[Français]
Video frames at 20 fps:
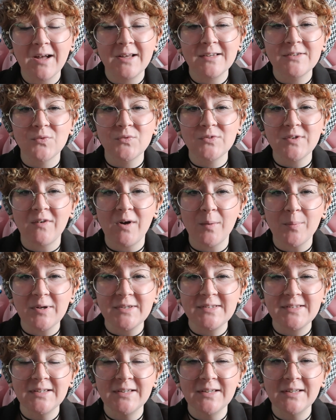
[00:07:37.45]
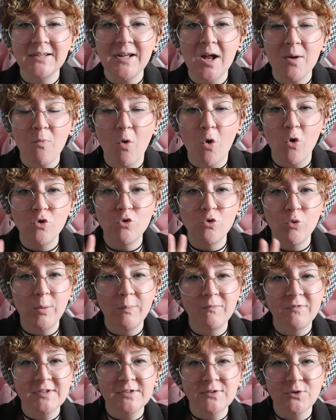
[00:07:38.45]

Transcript: Est-ce que vous avez apprécié également le MV,